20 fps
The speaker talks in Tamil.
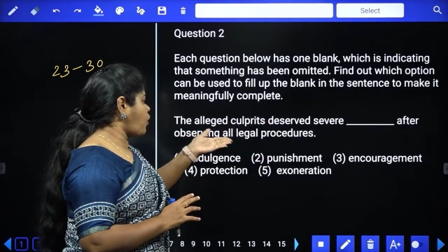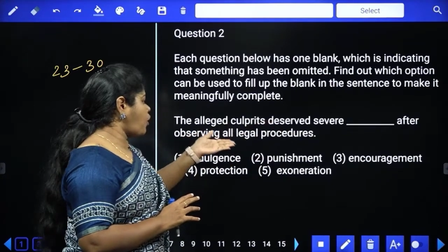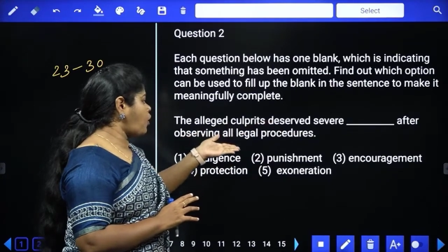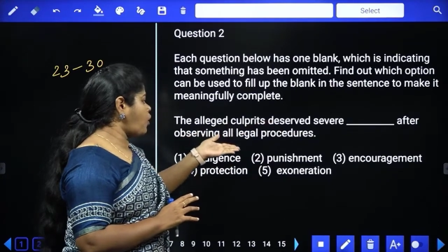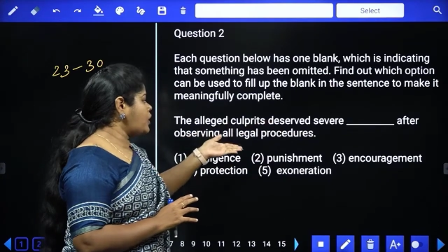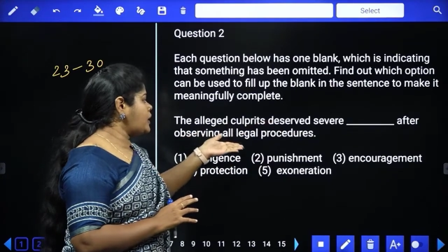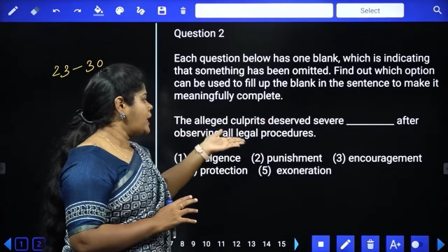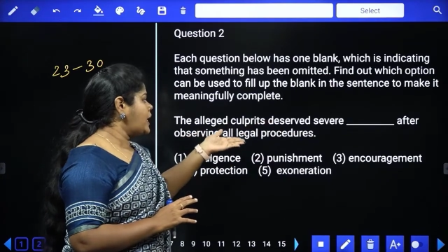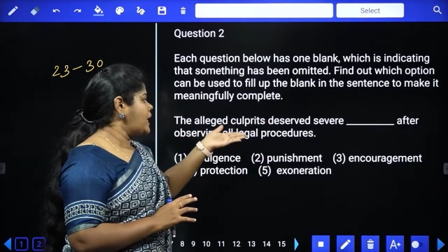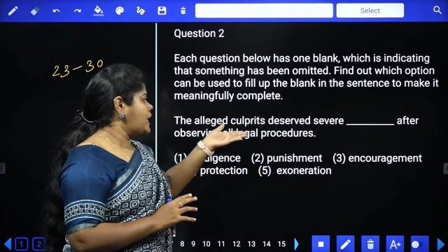
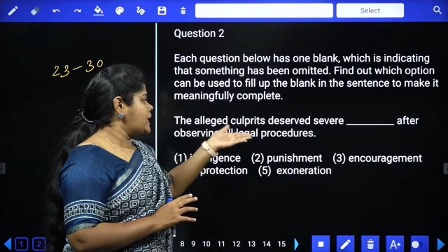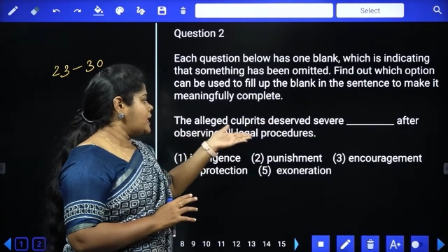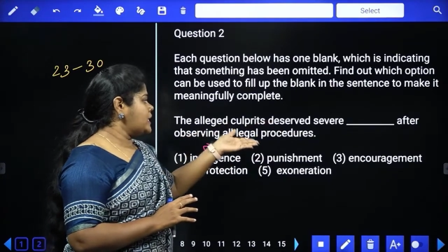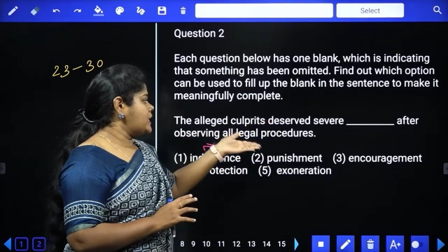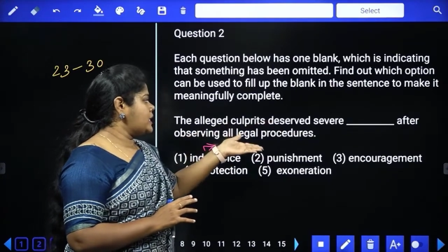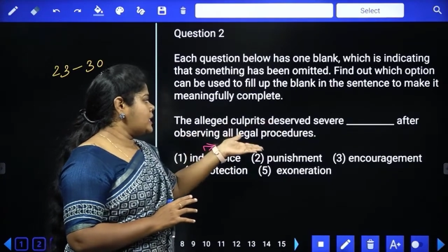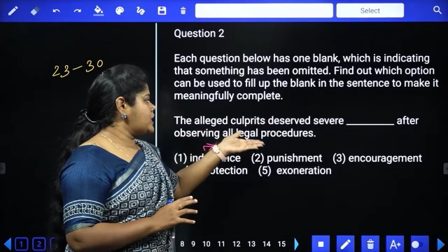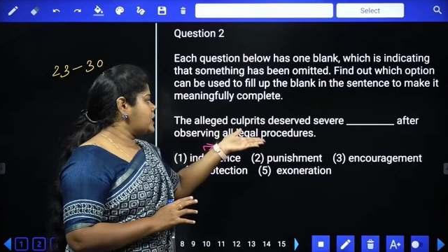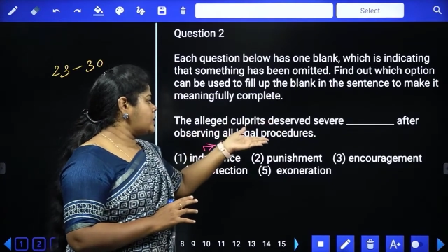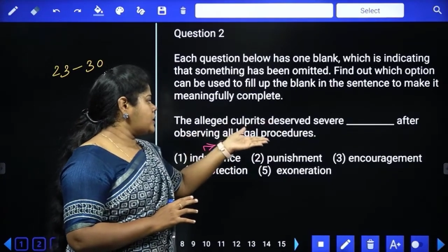ஆல்
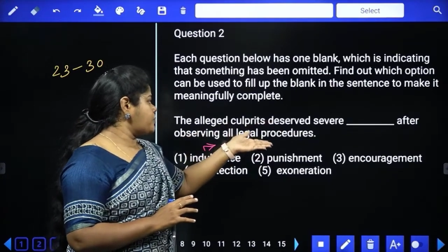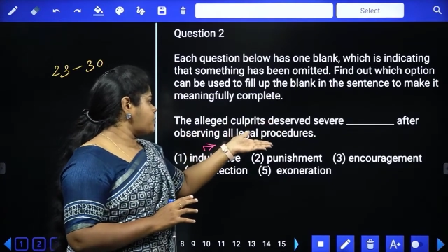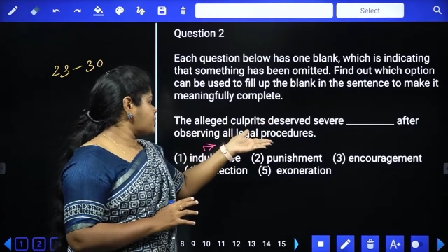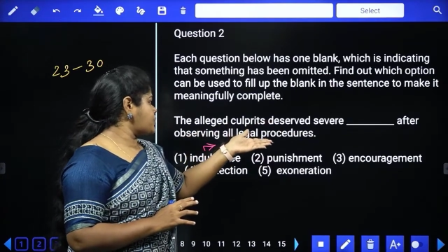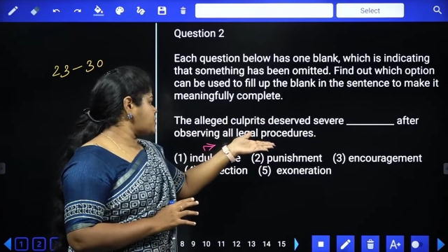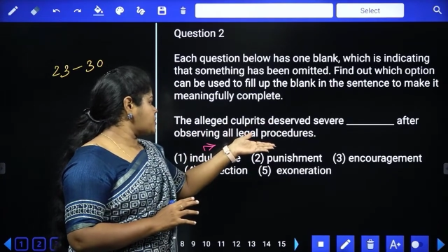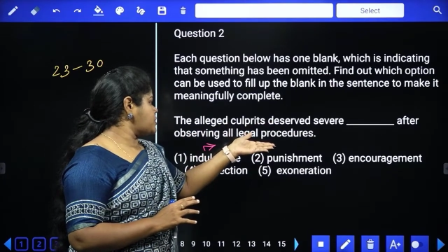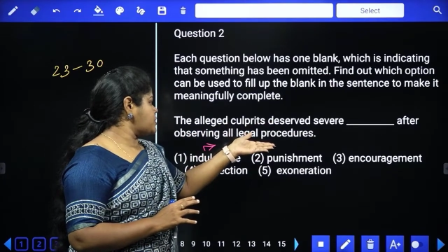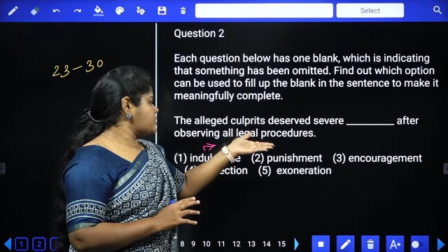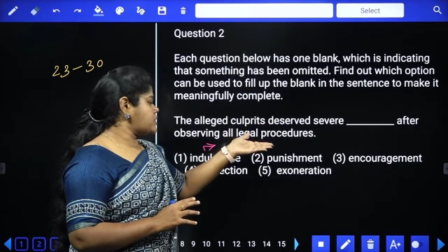லீகல்
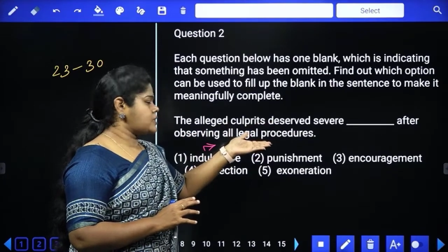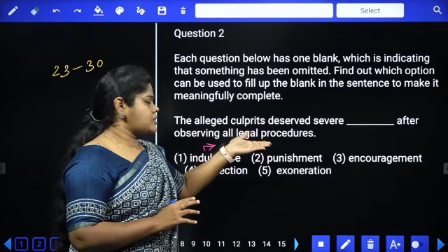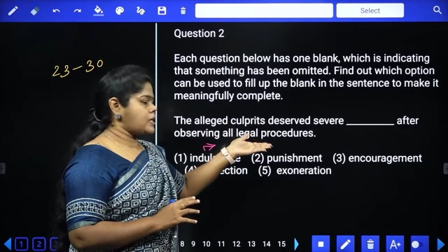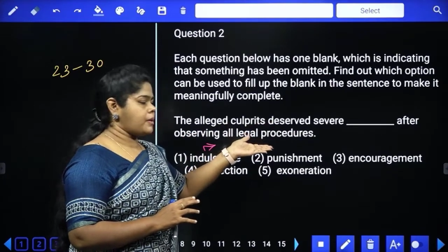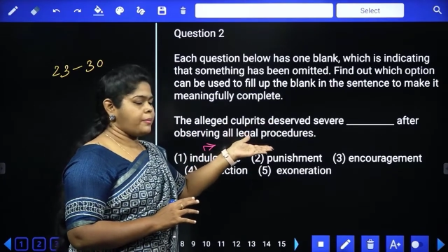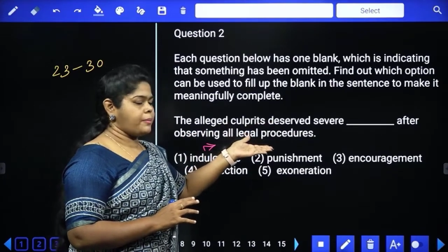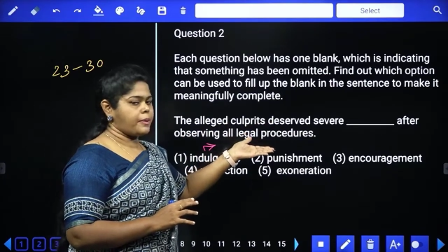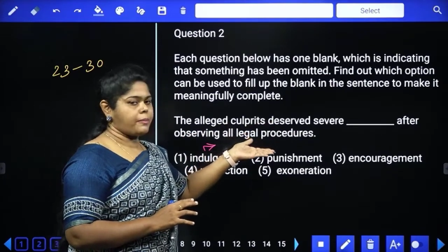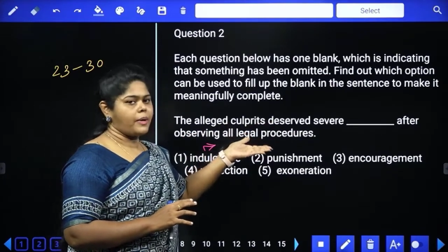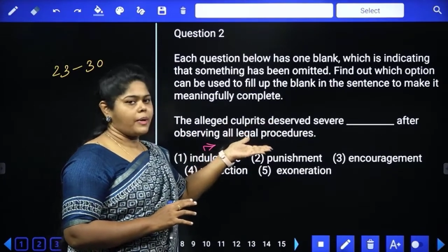
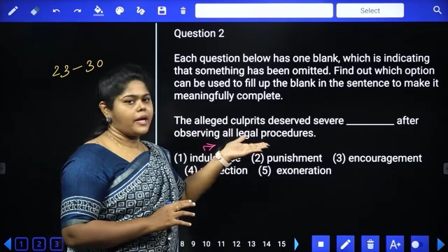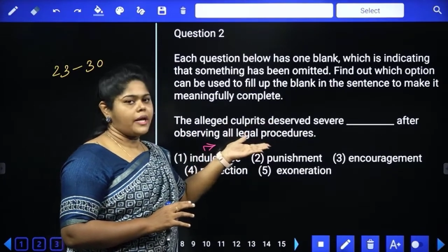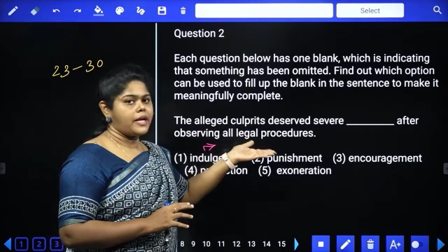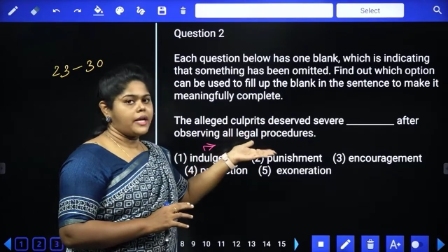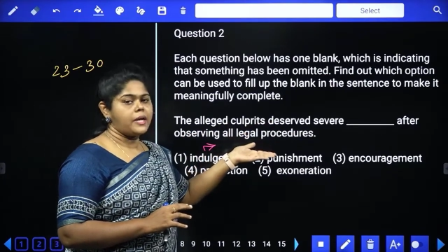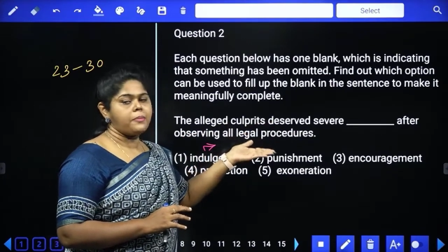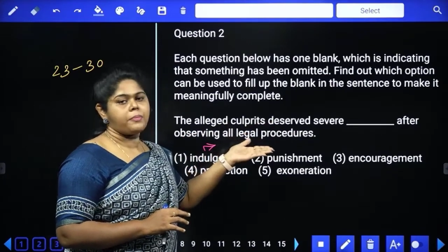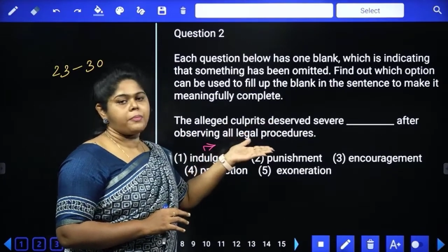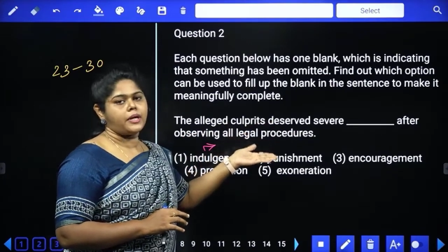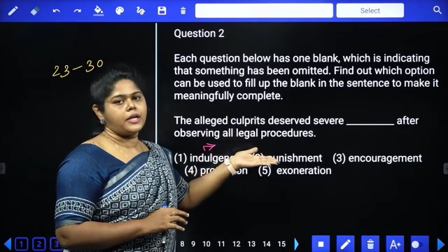ப்ரொசீஜர்ஸ்க்கு அப்புறமா
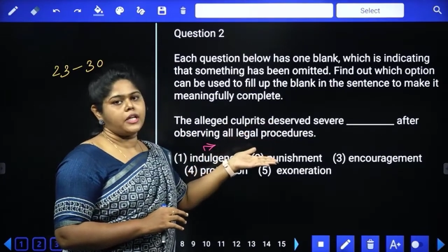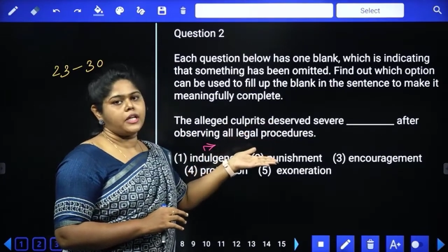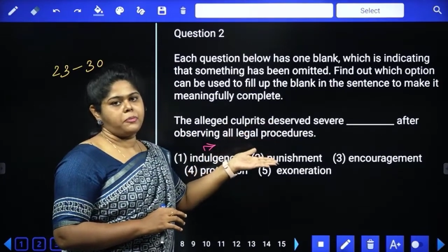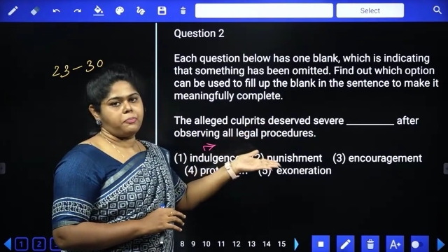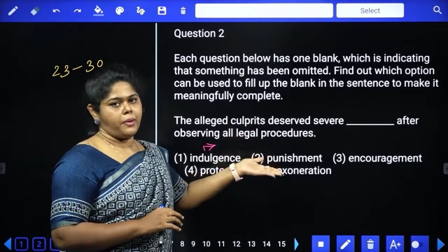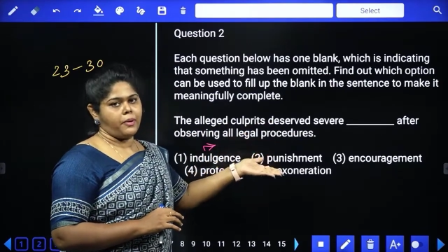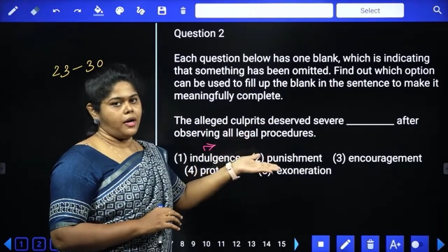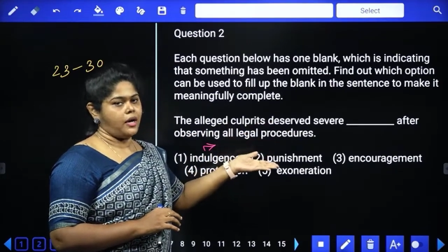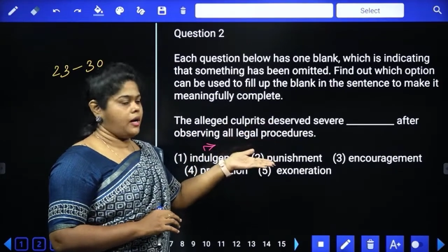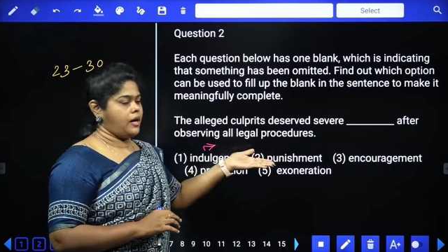என்ன
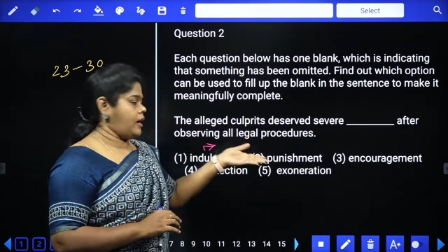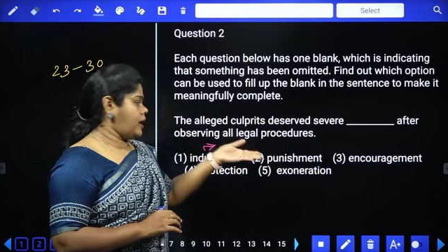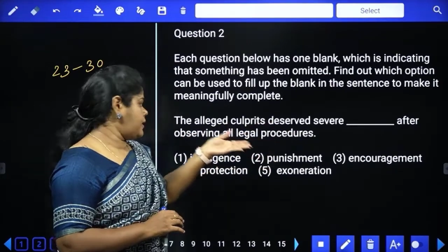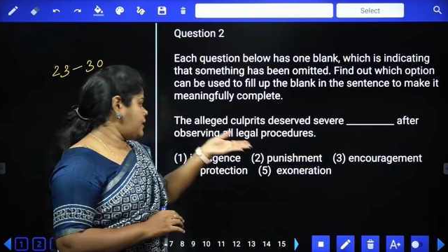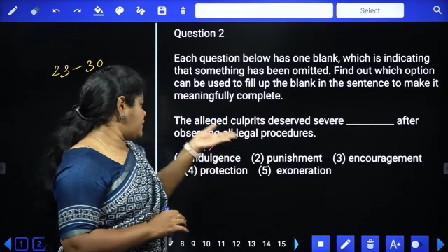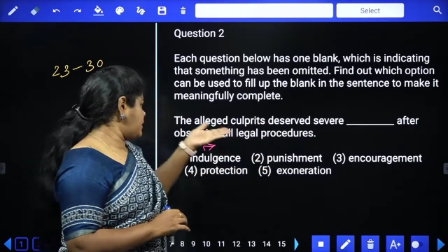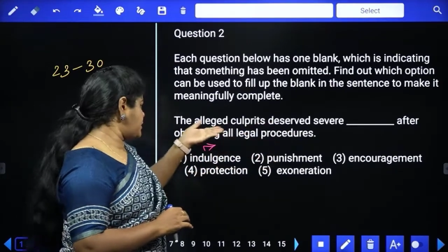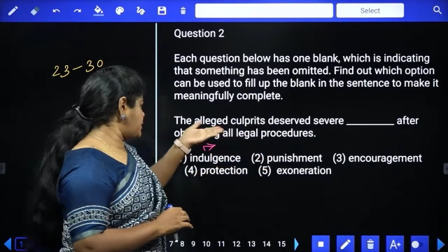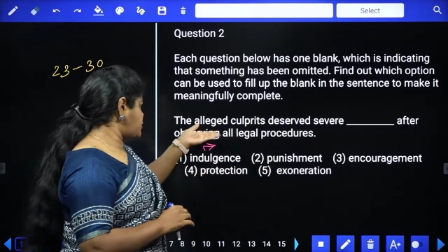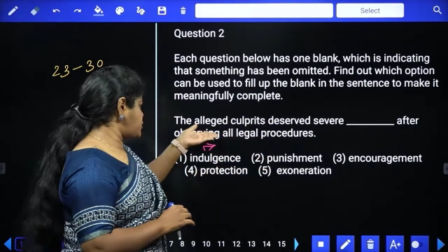பண்ணியிருப்பாங்க
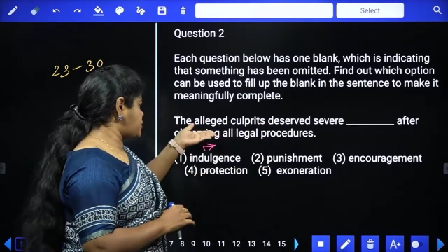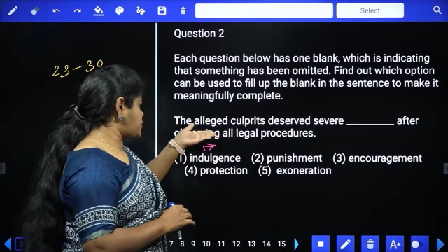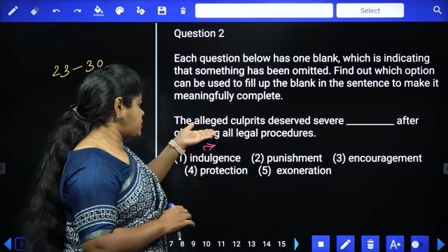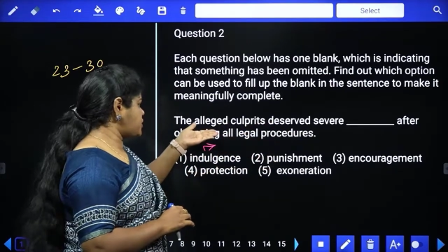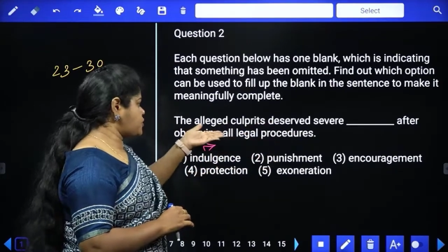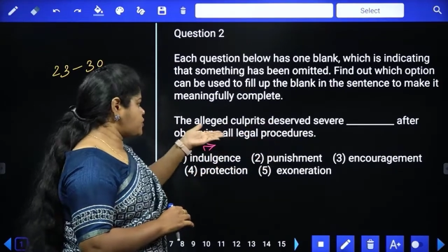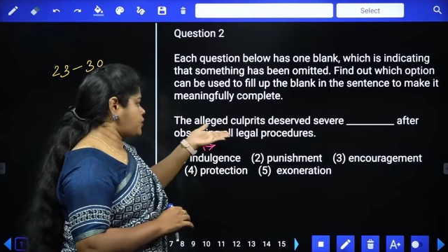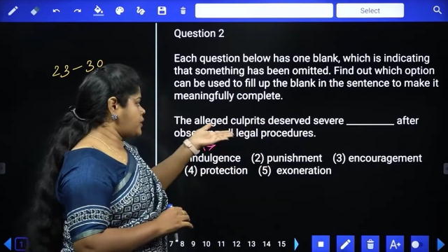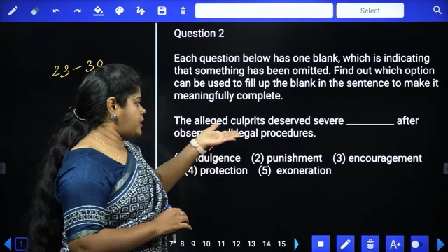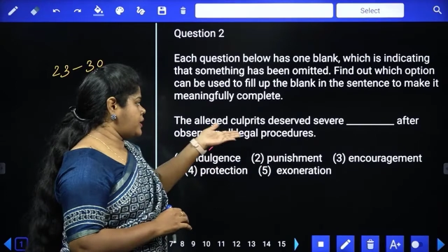
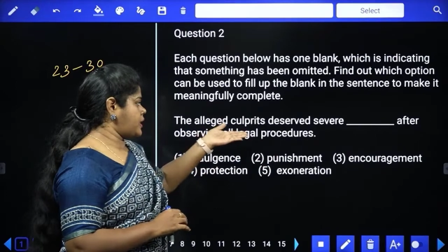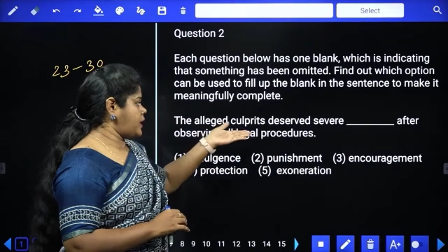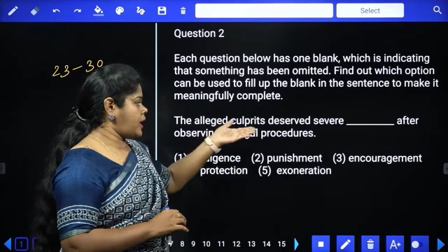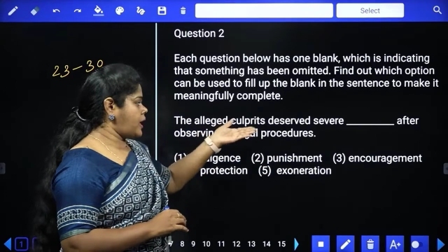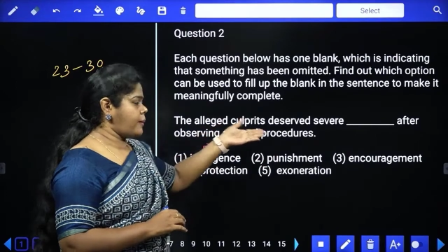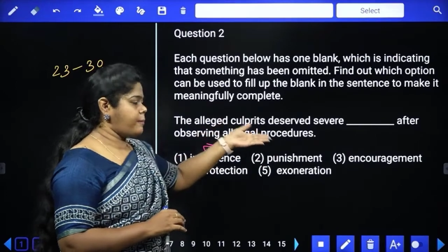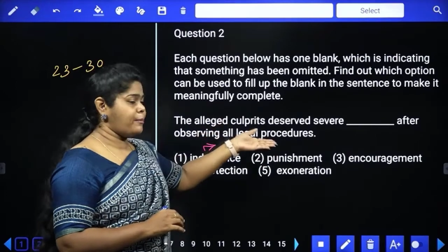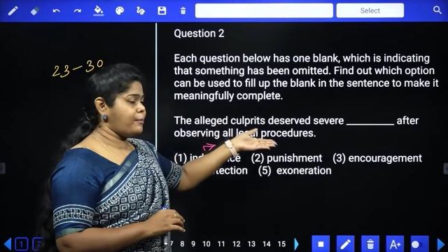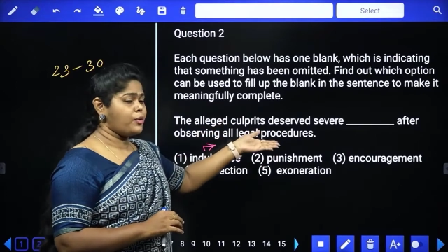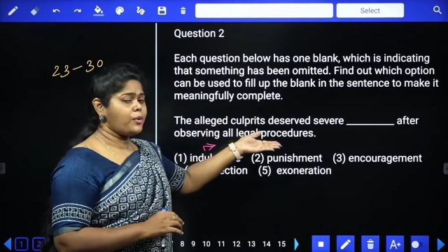அலர்ஜ்டுன்னு
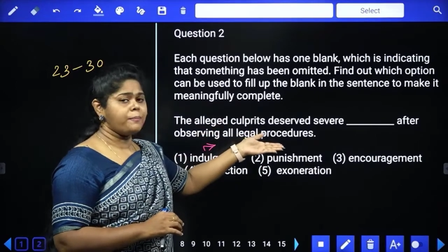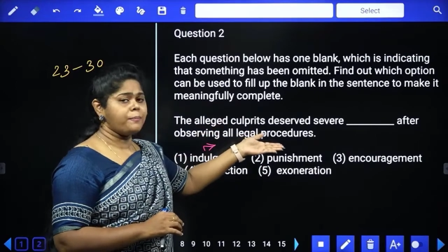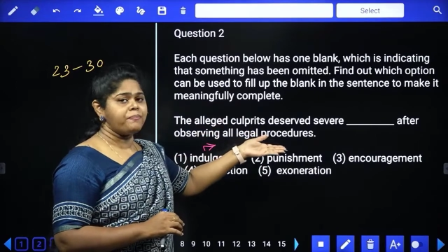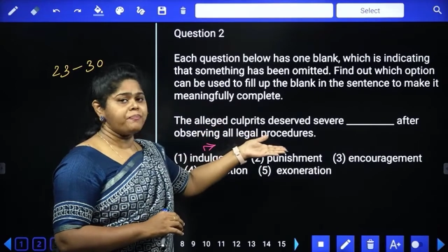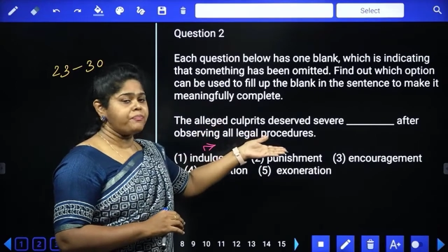சொல்லியிருக்காங்க அப்போ